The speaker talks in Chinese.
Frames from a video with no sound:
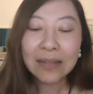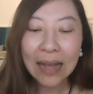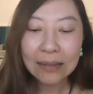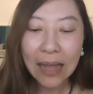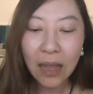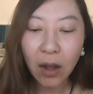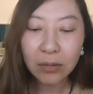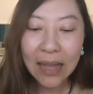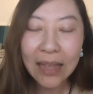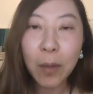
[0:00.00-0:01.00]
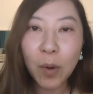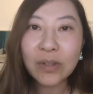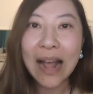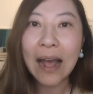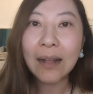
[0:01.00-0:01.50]
他他要他要谋
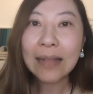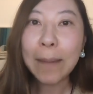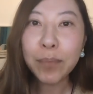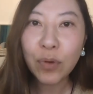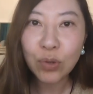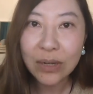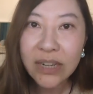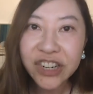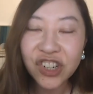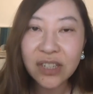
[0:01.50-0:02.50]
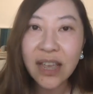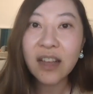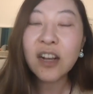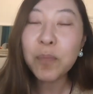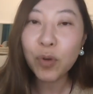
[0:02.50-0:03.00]
杀，他不会选这个时间，
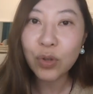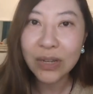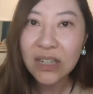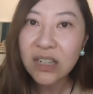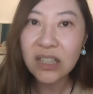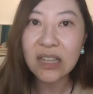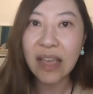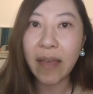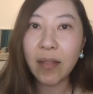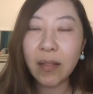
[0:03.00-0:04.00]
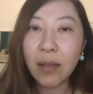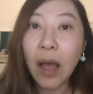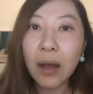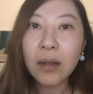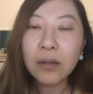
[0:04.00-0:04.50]
更不会选这个地点
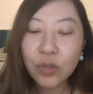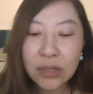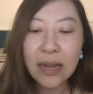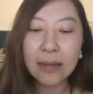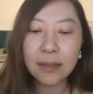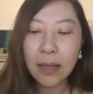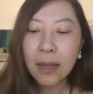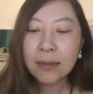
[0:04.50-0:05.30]
啊，就是这样子。